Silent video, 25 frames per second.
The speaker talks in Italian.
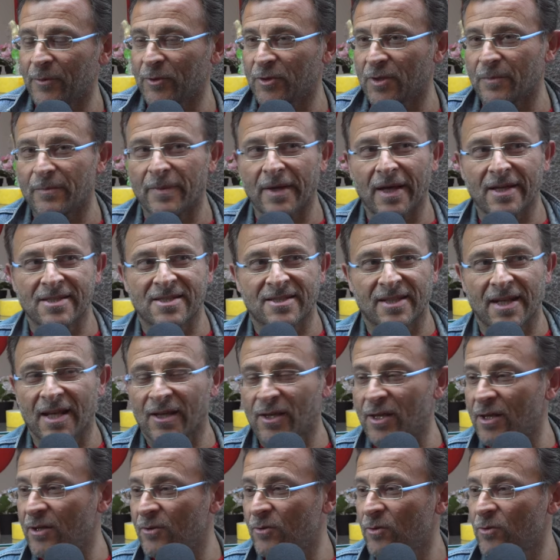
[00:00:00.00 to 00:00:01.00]
Potrebbe essere
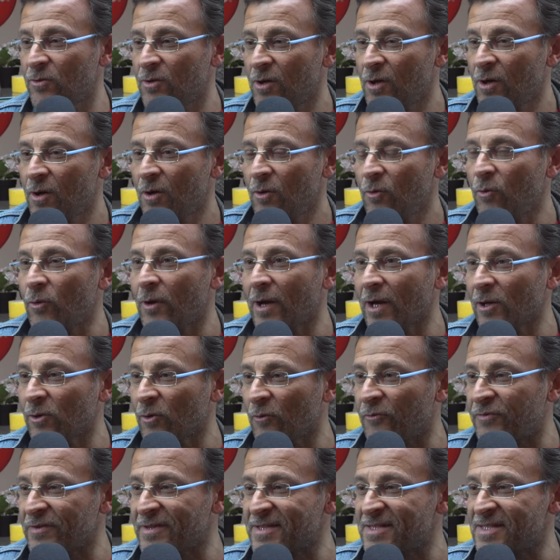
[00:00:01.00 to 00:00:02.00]
anche un, un calo
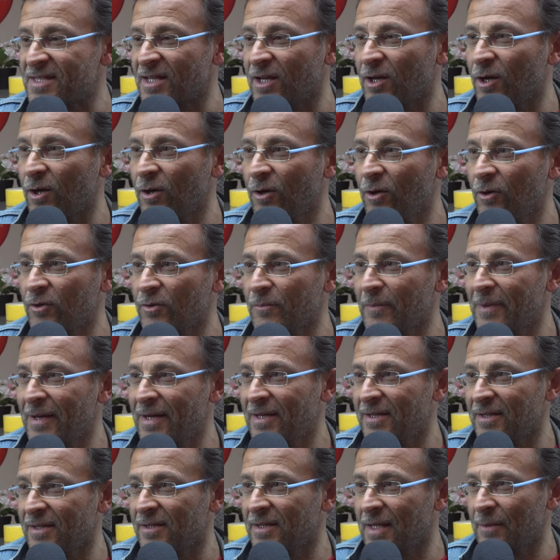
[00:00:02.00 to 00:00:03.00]
fisico.
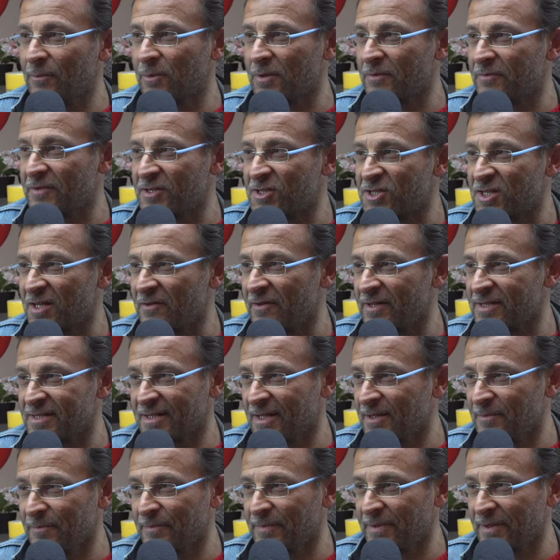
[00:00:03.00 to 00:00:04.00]
Ormai il Napoli vinceva
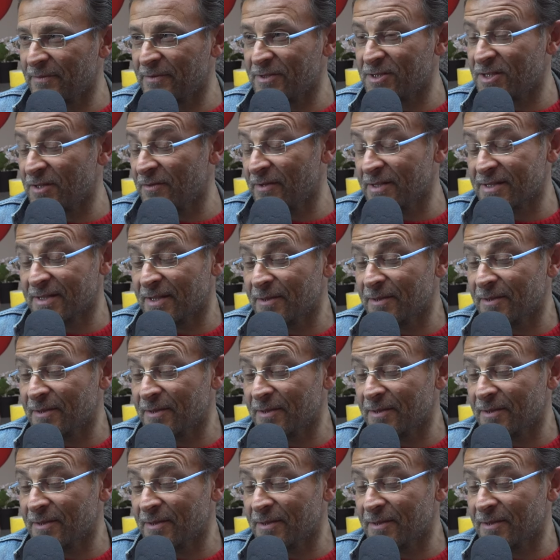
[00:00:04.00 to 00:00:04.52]
sempre, vinceva